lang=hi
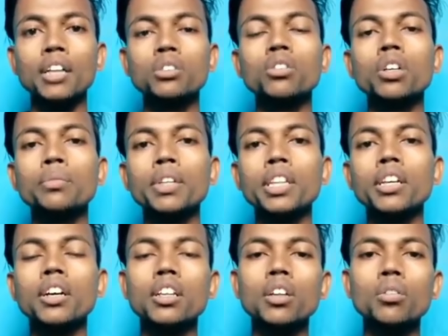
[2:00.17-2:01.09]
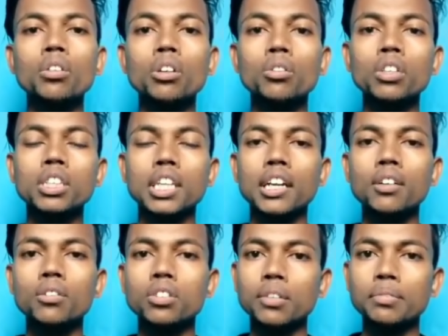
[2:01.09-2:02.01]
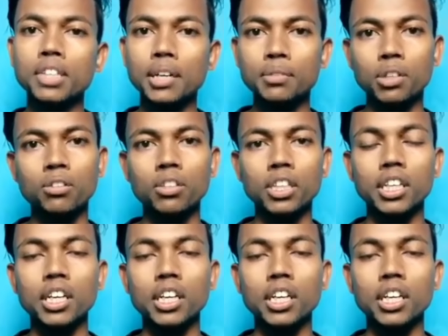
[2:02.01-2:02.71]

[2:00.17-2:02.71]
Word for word: तो मैं हाथ जोड़कर विनती करता हूँ कि उनके चैनल को सब्सक्राइब जरूर